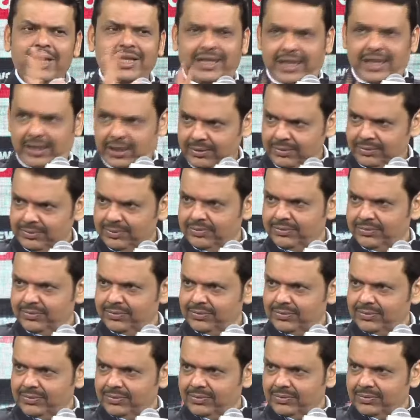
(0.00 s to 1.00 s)
है
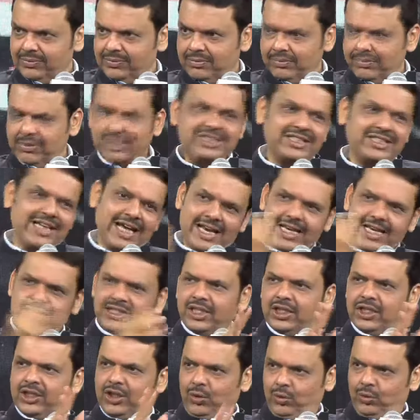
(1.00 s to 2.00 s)
मैं चैलेंज
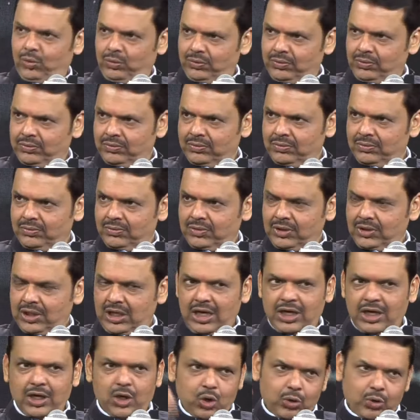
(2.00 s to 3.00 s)
देता हूं
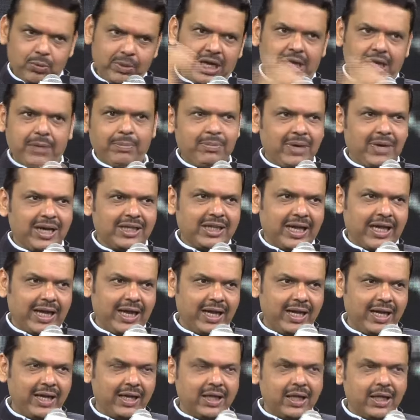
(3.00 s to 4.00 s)
अगर उनमें हिम्मत है
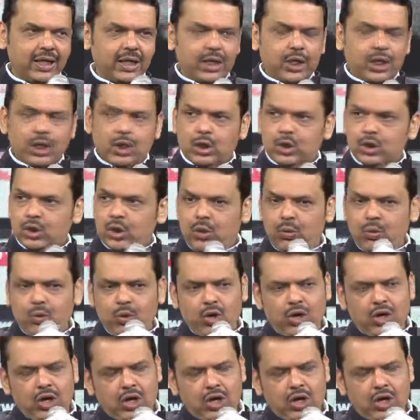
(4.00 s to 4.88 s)
तो वो